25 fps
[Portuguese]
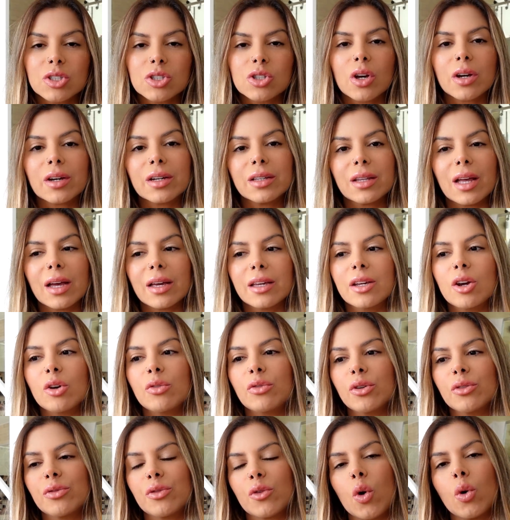Só que daí eu
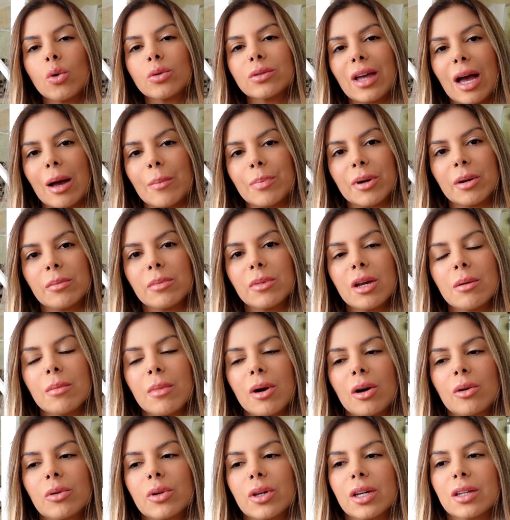fui contar para minha
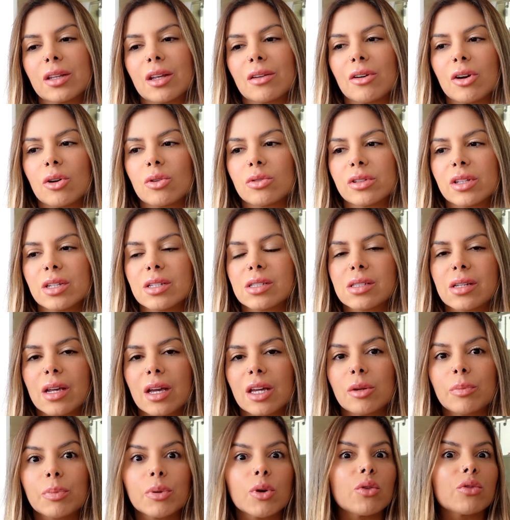irmã o que estava
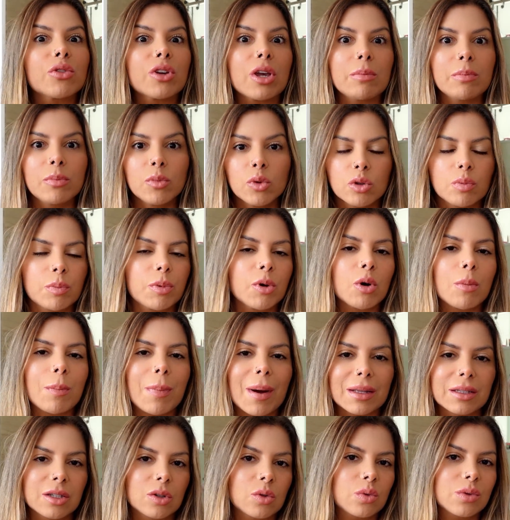acontecendo, porque eu fiquei muito
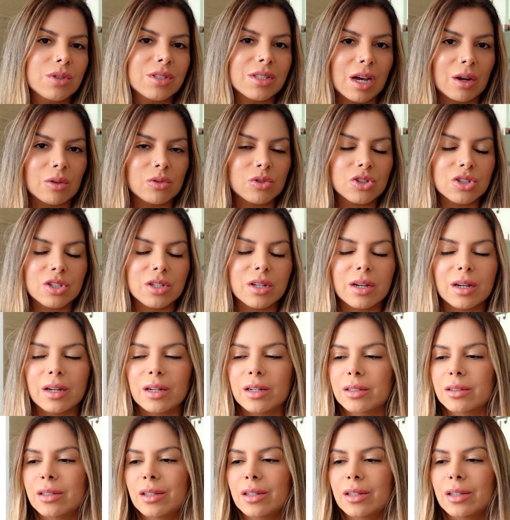preocupada com os áudios da